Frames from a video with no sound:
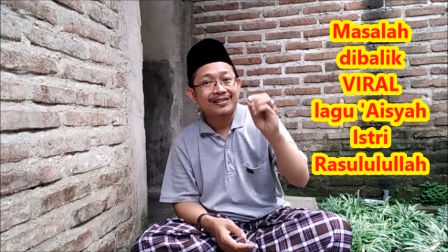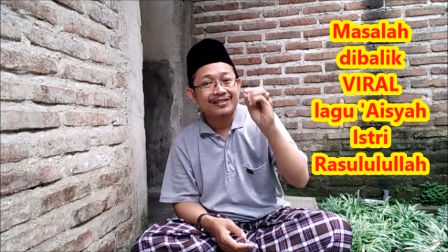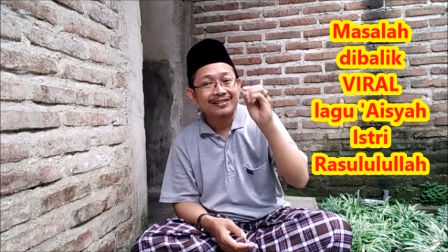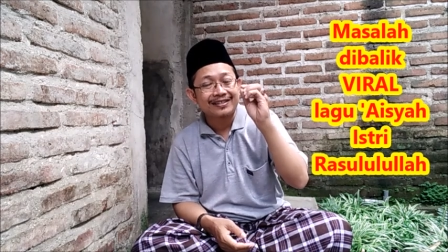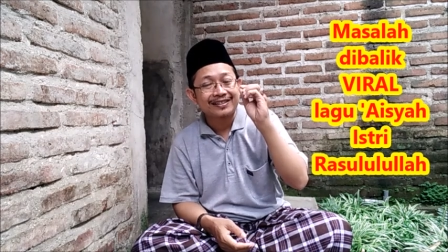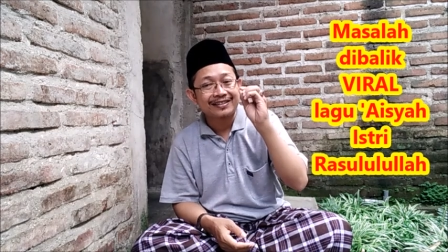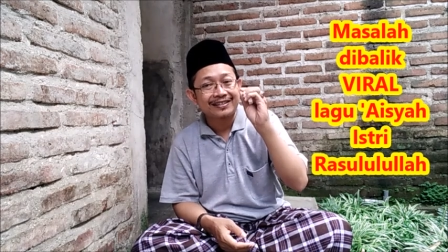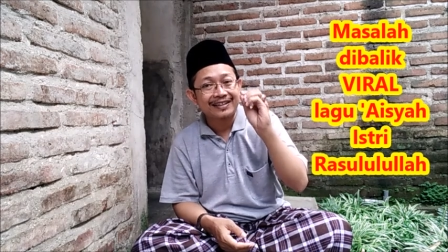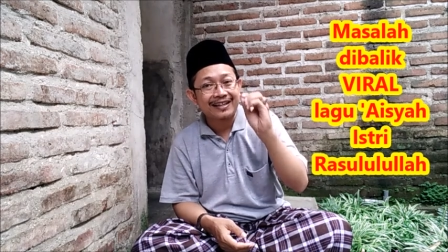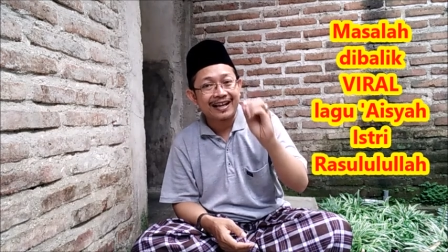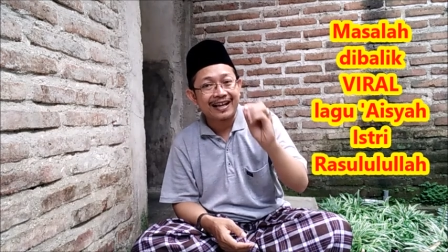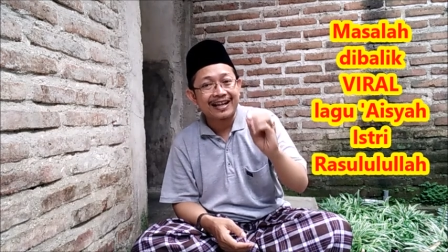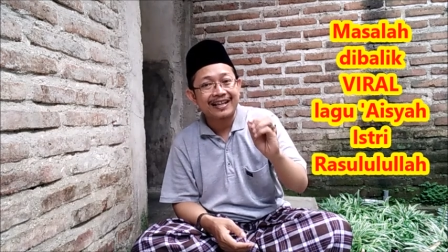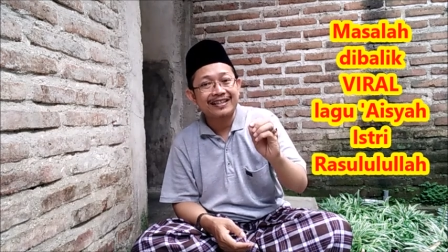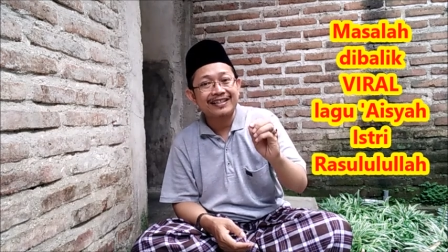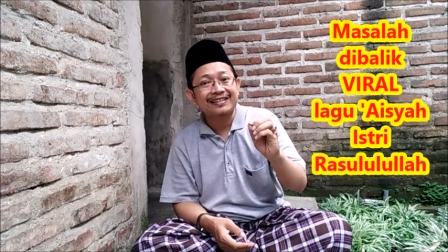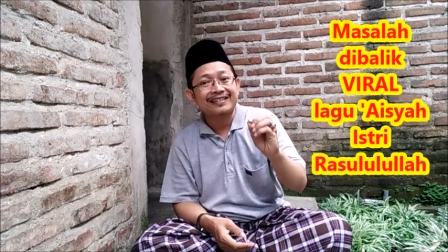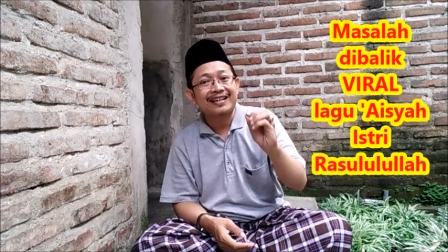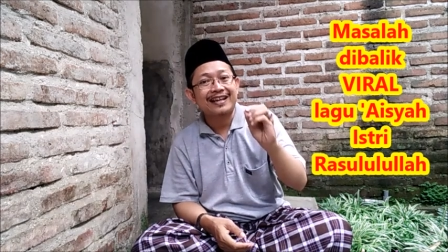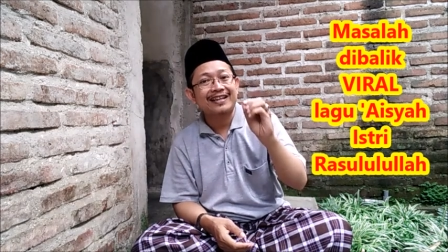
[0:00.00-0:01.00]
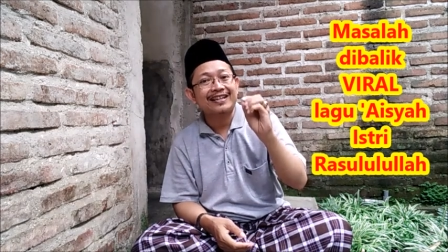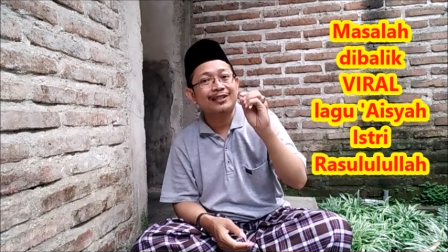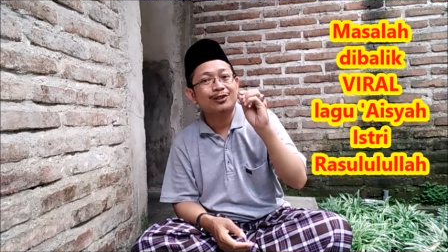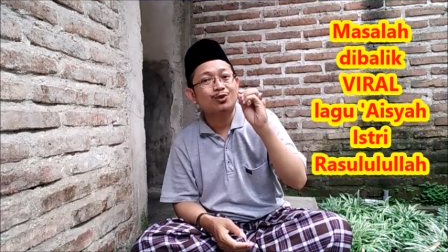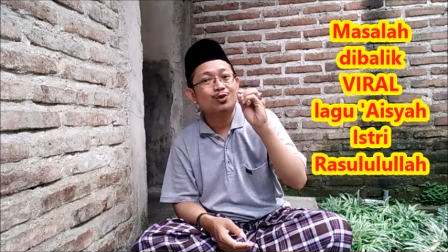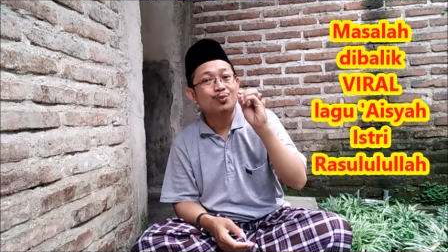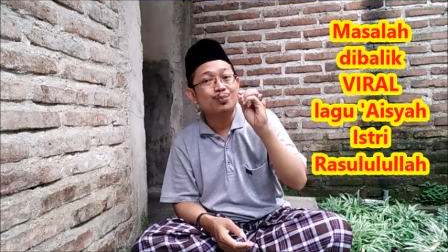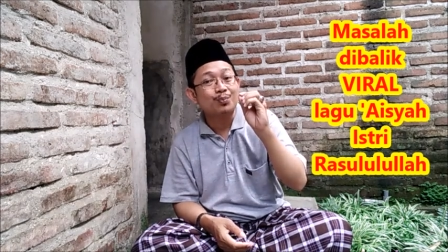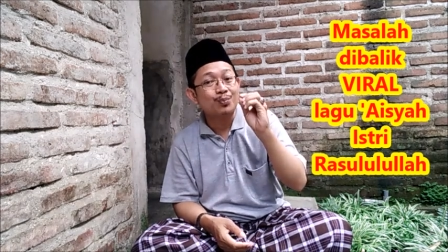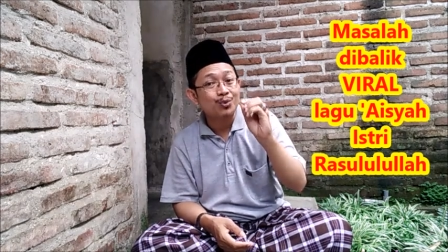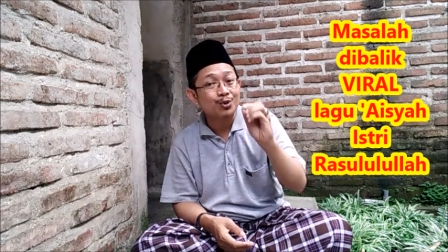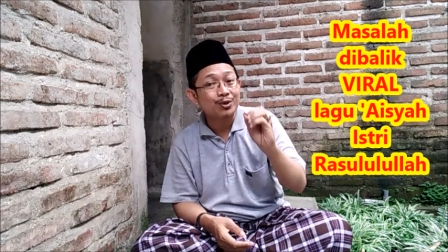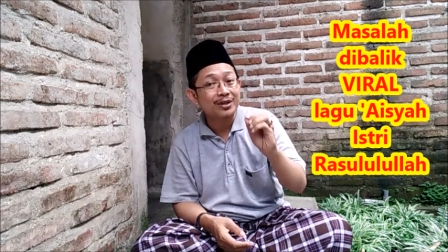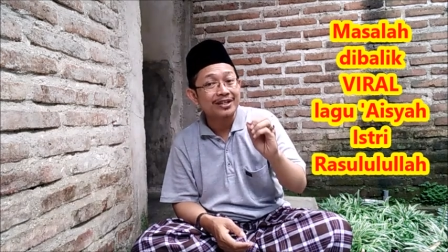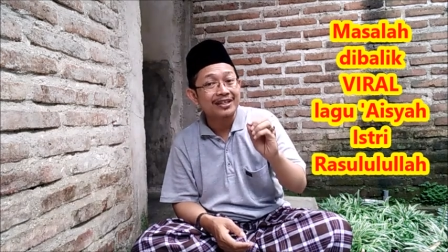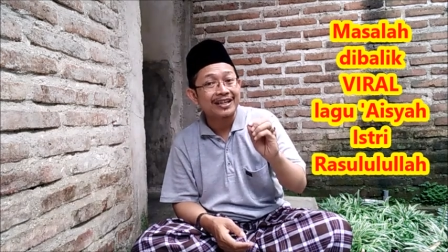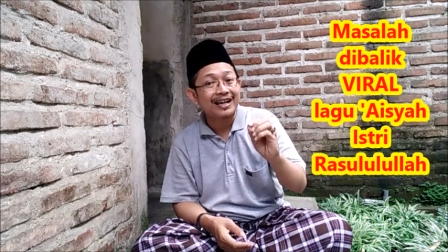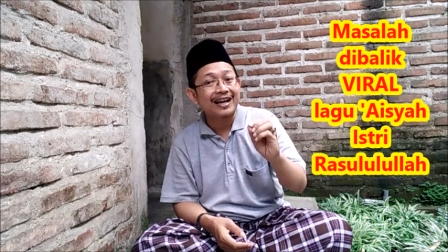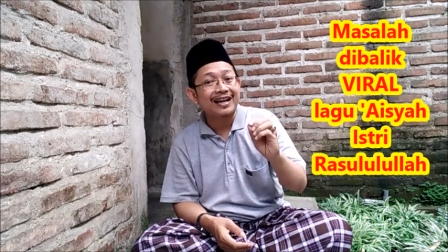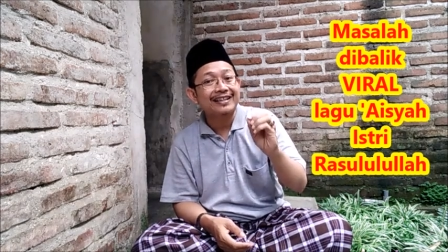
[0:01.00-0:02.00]
Siti Aisyah itu
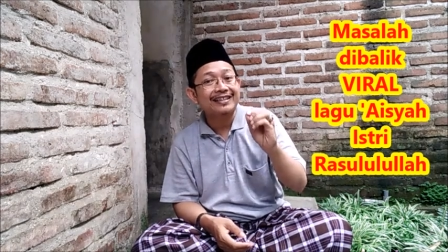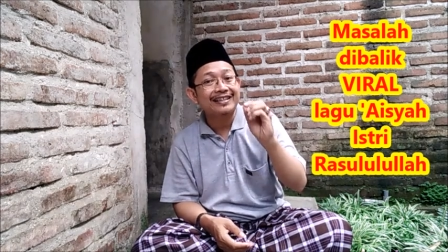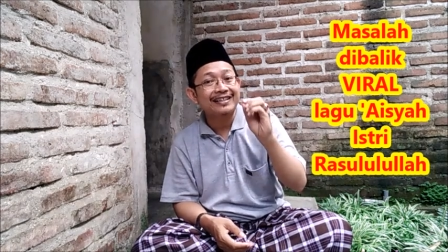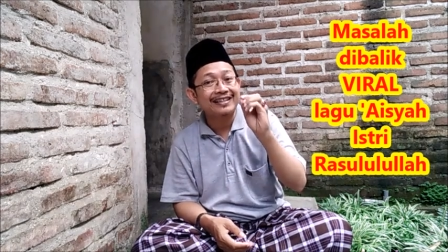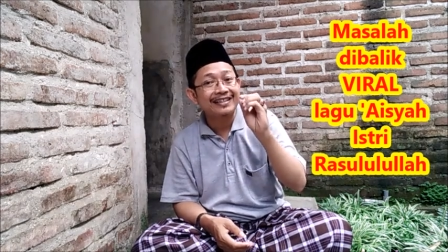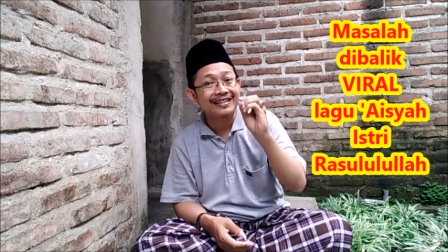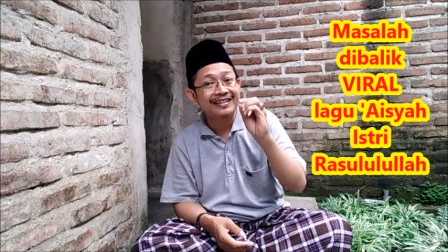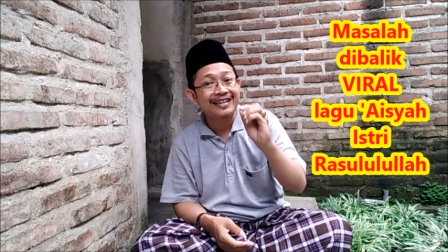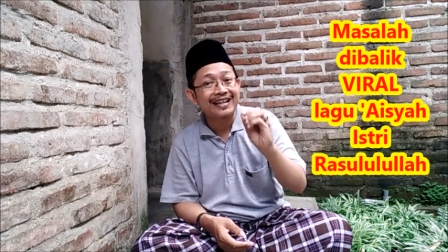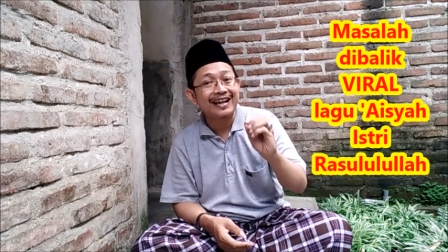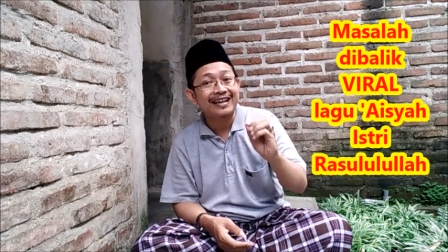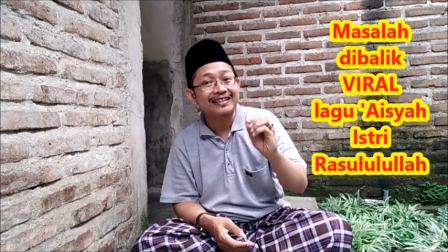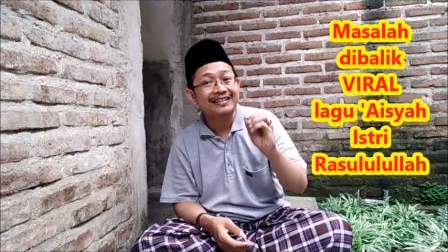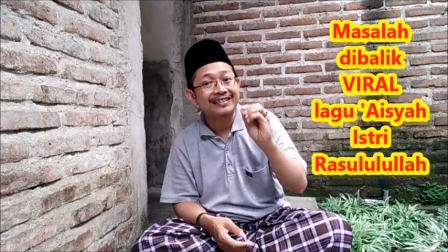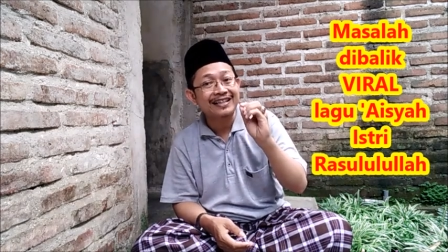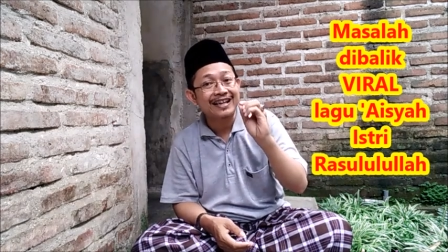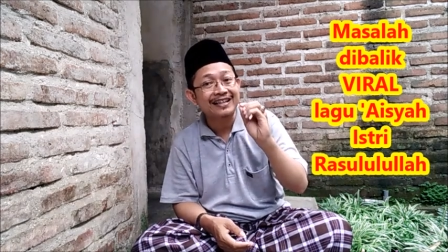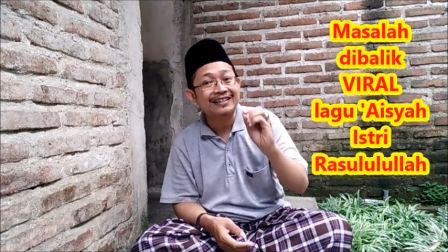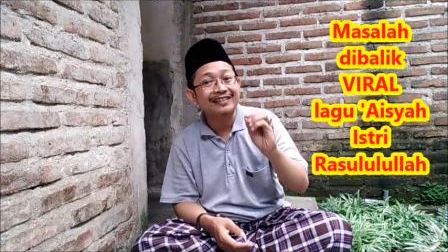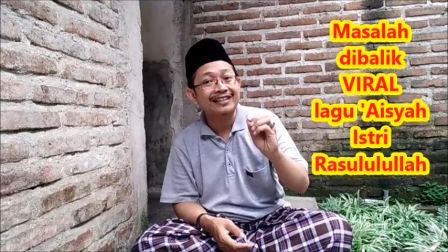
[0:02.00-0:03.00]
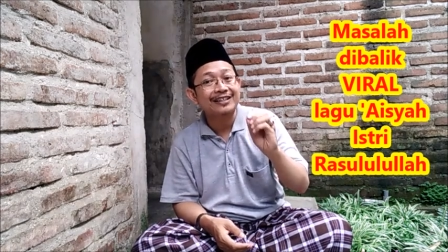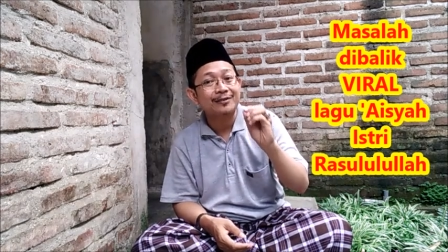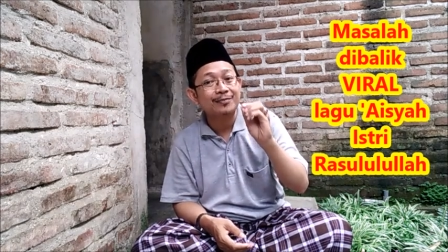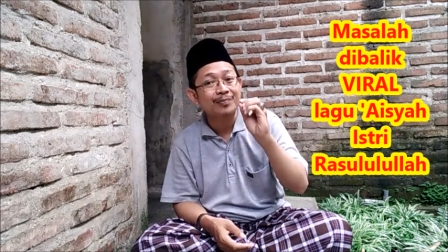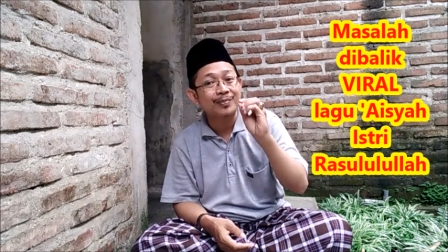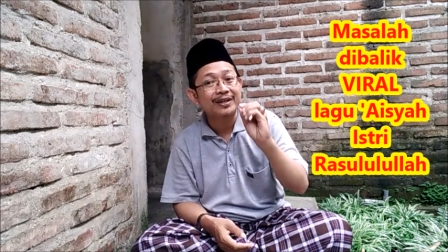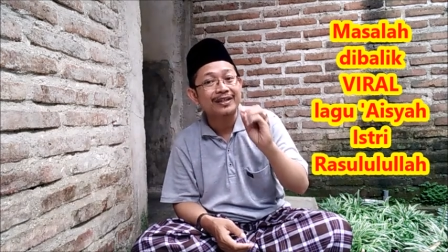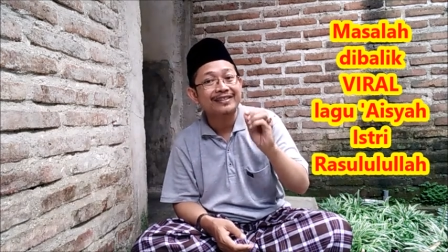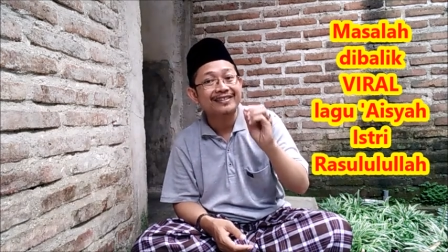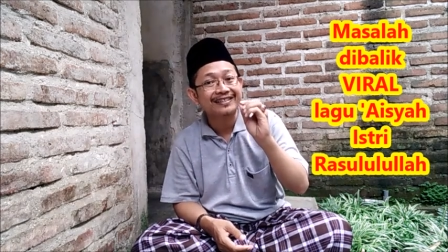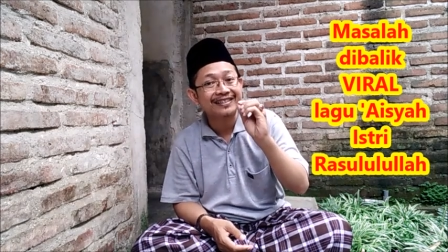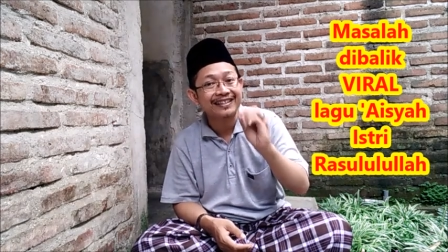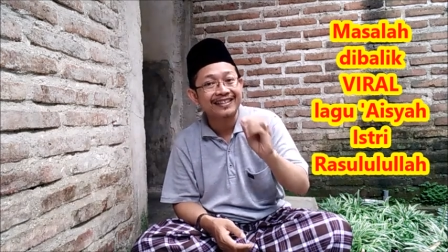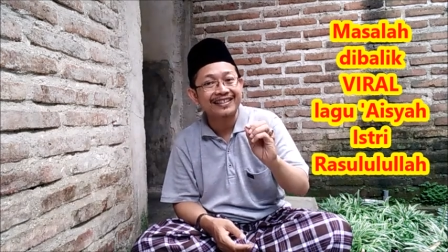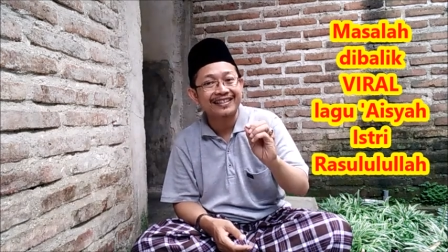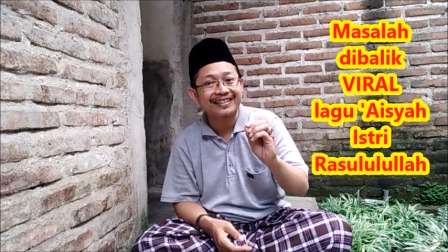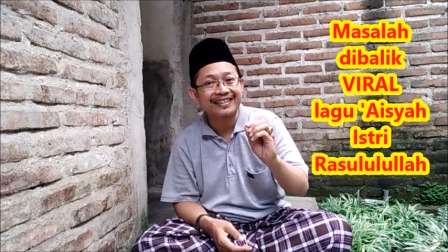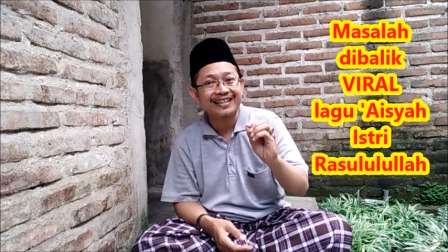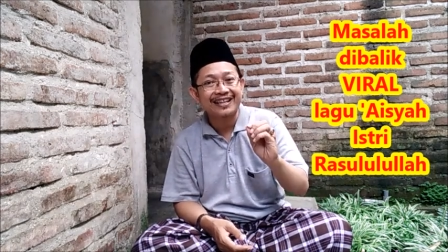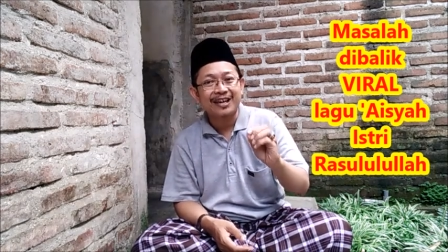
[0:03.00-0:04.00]
mulia, indah, cantik,
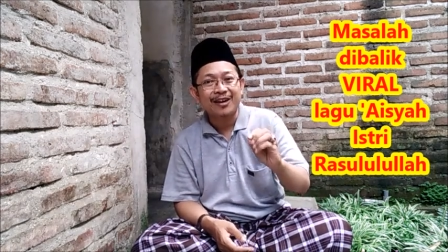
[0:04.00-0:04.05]
berseri,